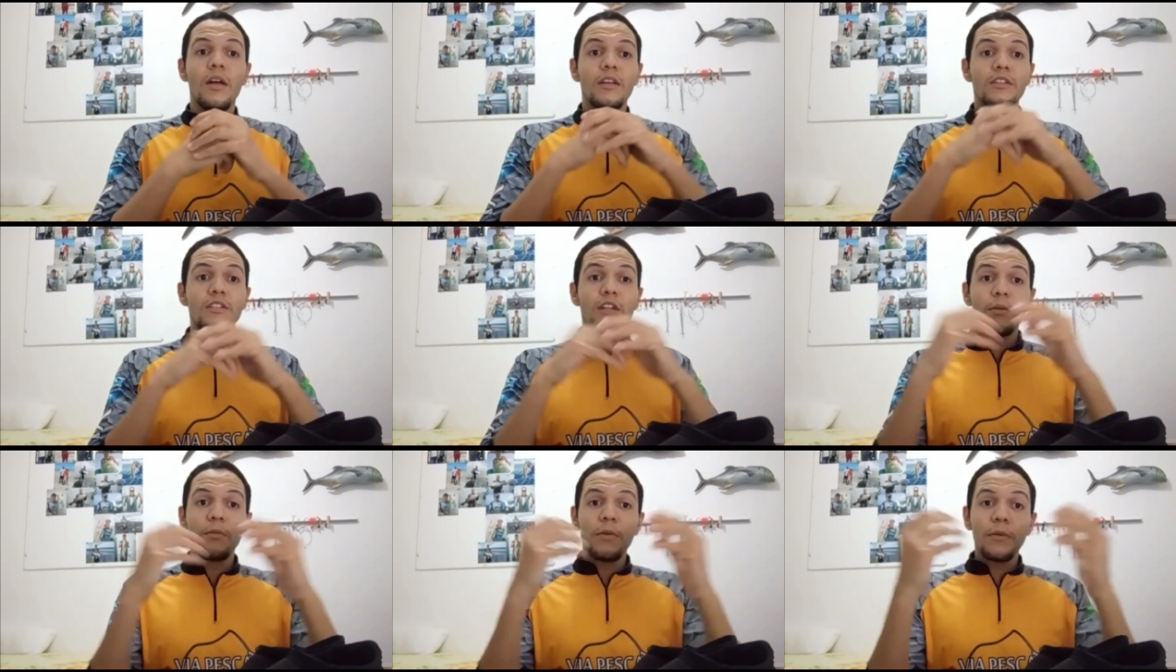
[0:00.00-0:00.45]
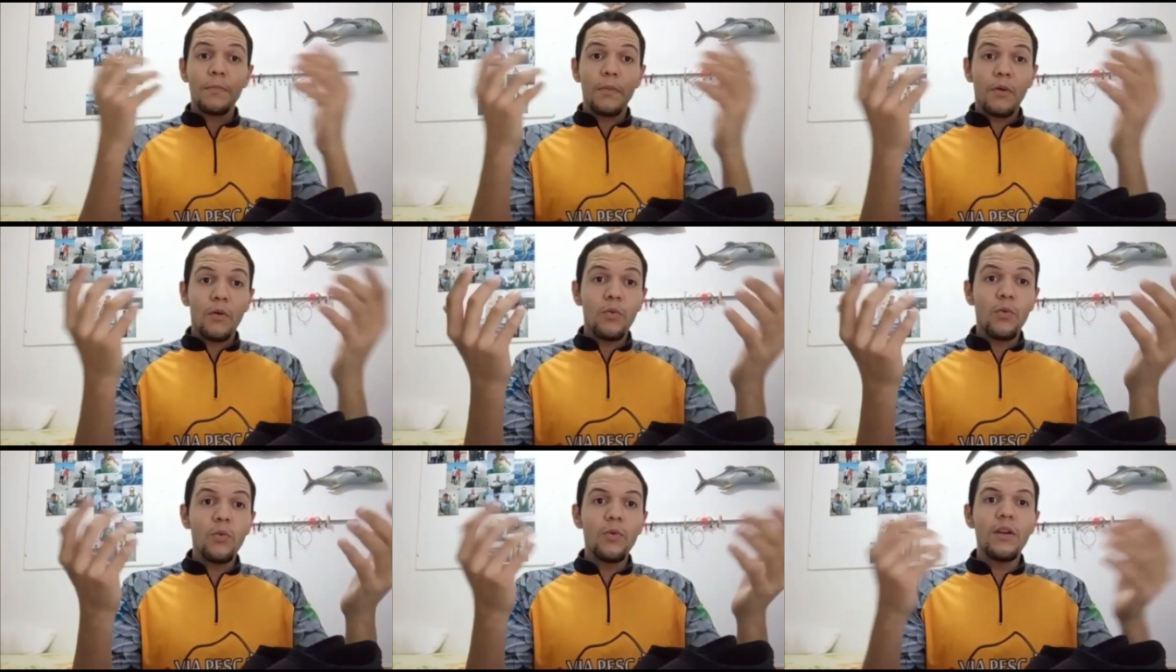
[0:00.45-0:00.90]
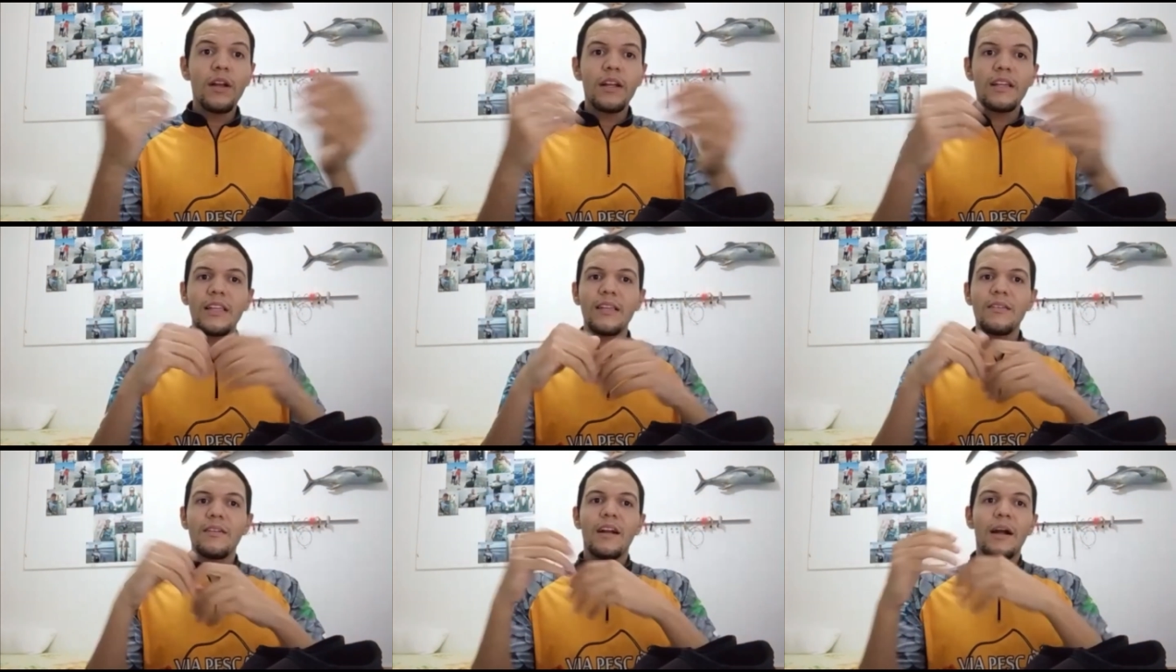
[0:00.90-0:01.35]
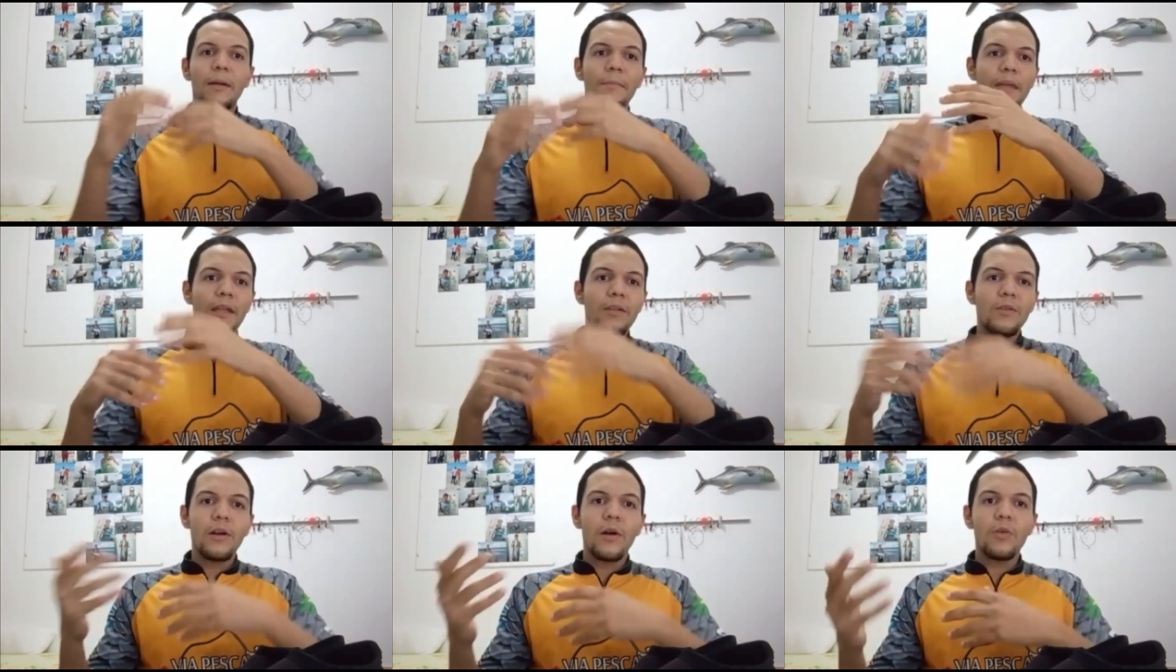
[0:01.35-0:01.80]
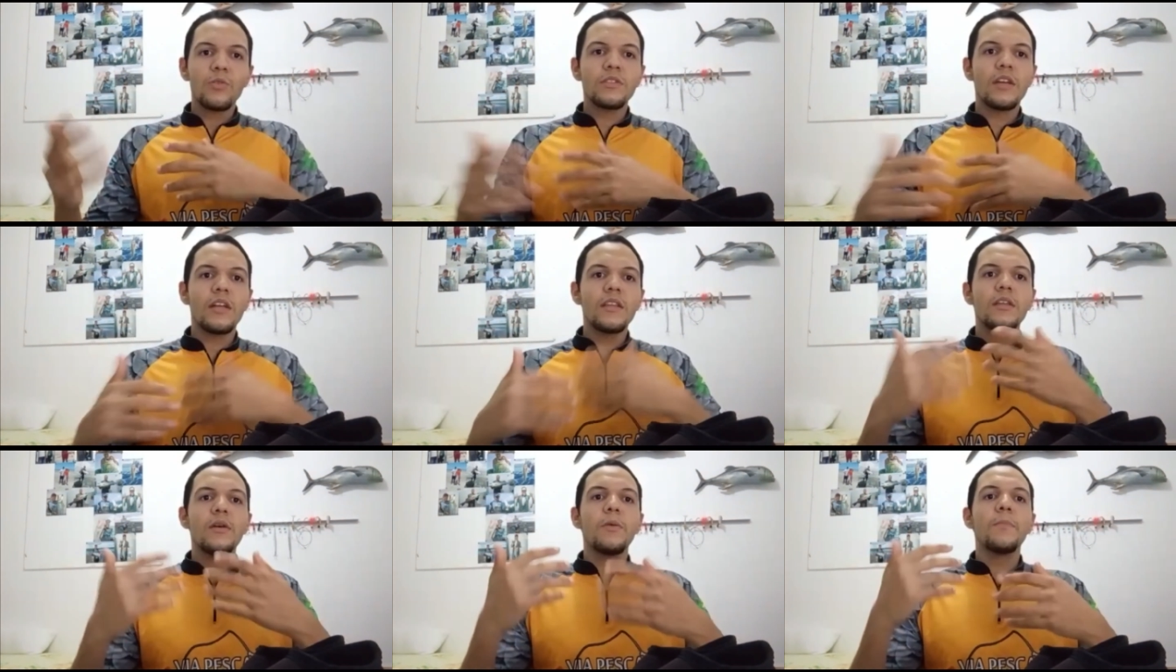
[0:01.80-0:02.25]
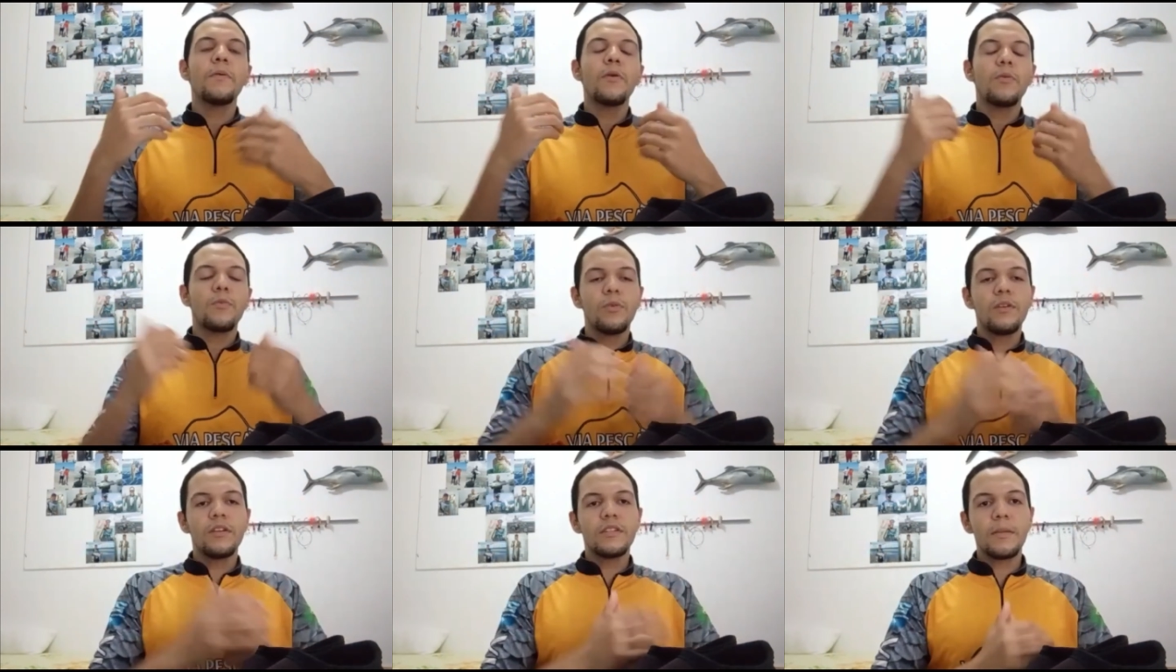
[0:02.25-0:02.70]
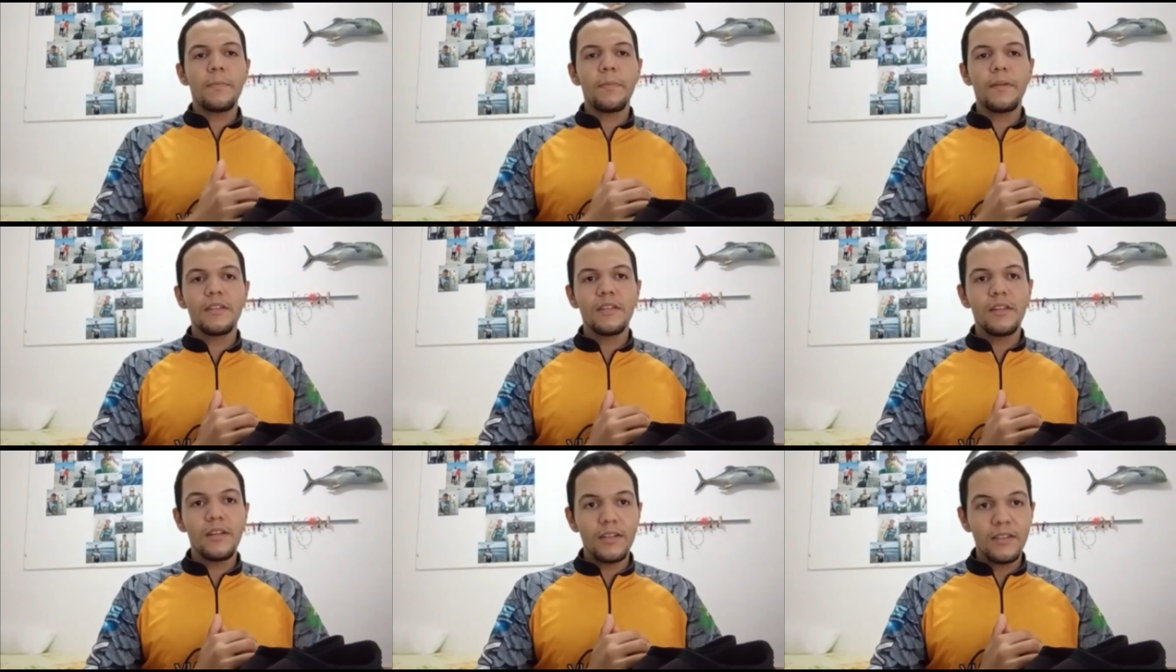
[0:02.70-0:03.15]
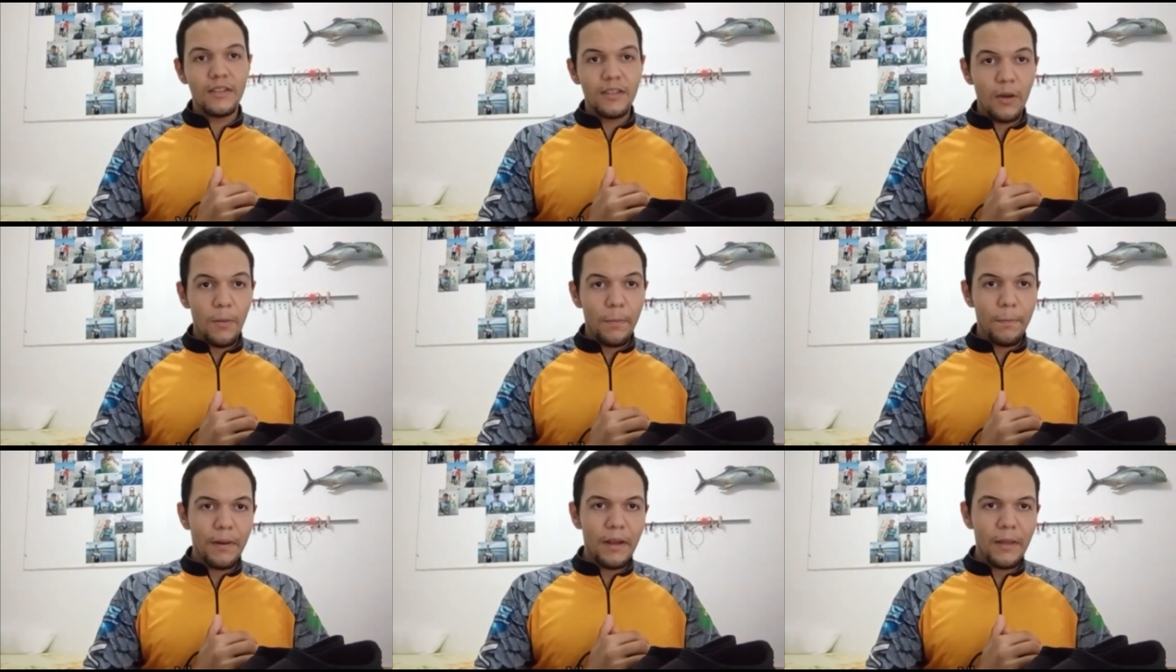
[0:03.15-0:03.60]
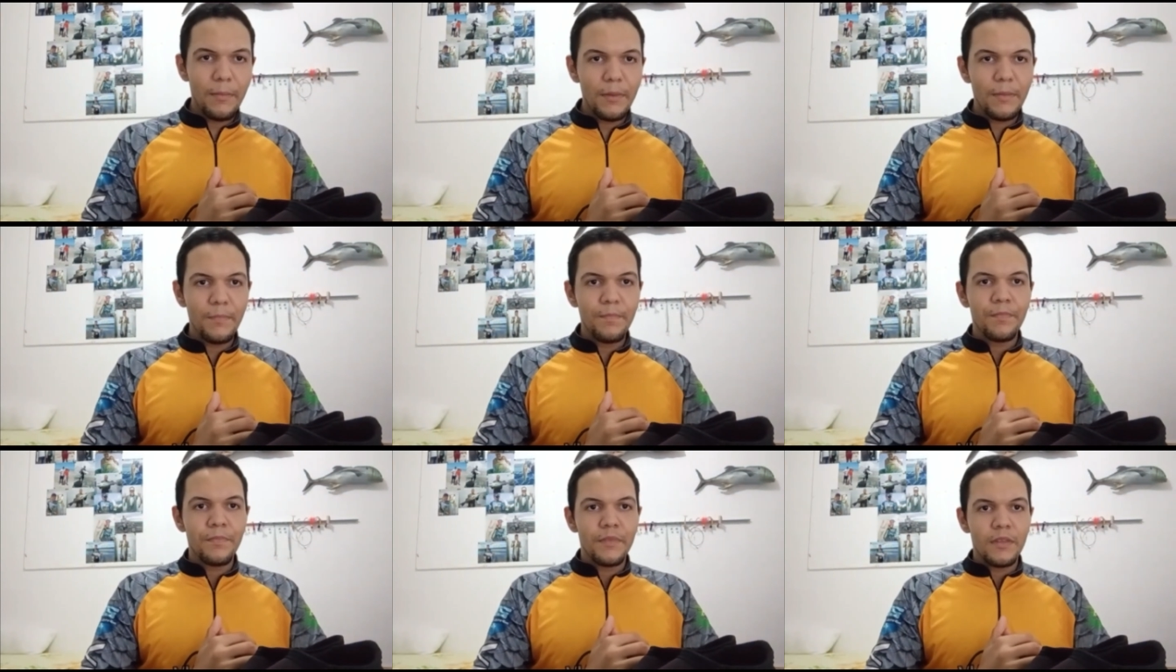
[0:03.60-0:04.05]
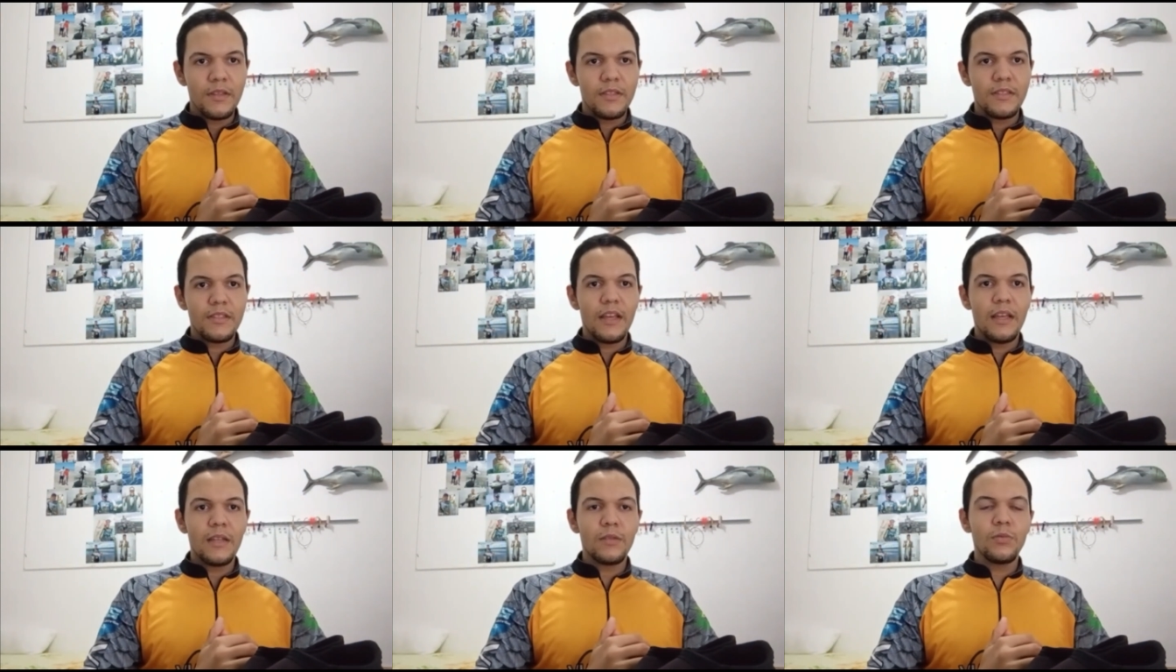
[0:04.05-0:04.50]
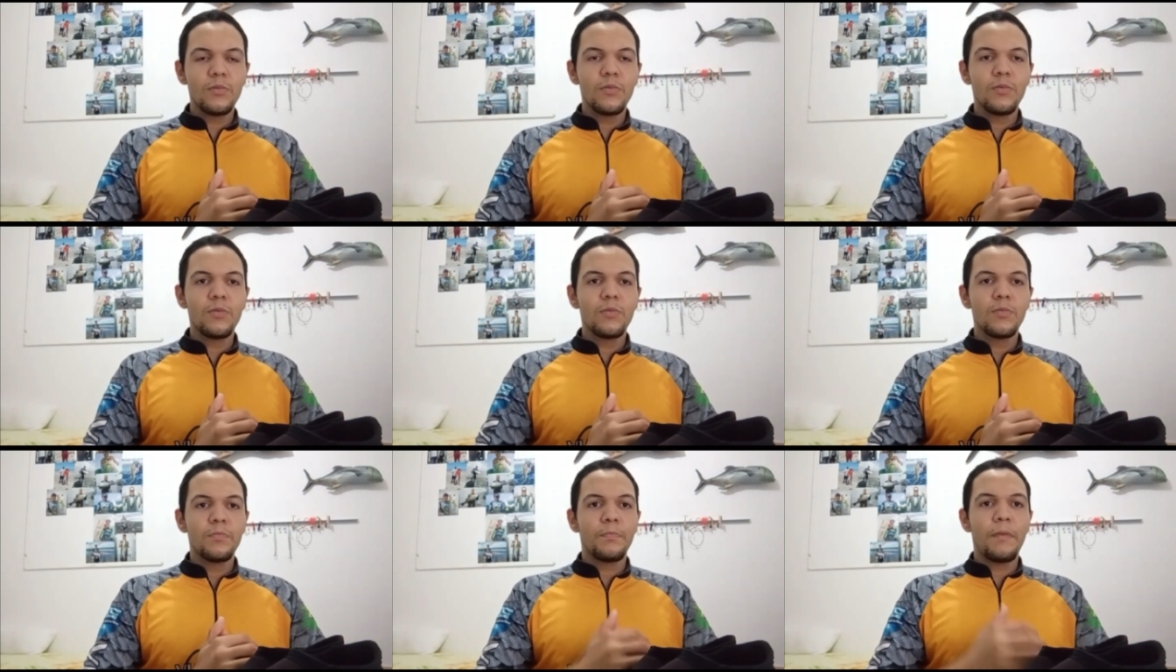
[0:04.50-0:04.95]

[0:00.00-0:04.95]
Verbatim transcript: Geralmente procura caminhar no calçadão, procura sapatilha de neoprene, certo?